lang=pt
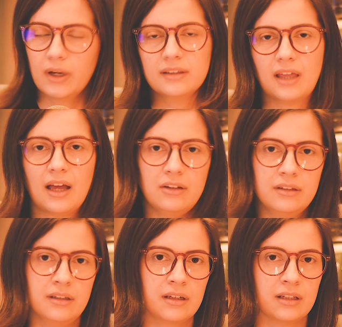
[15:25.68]
o
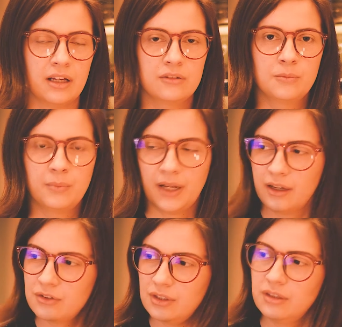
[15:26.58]
atalho do teclado para
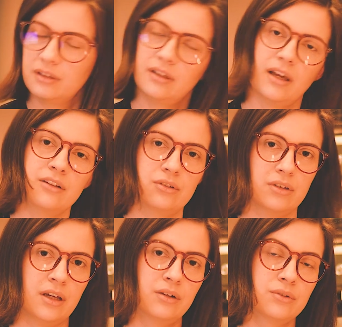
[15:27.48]
a gente
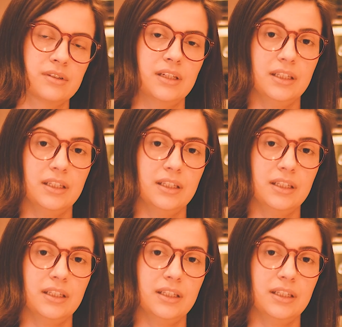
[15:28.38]
acionar os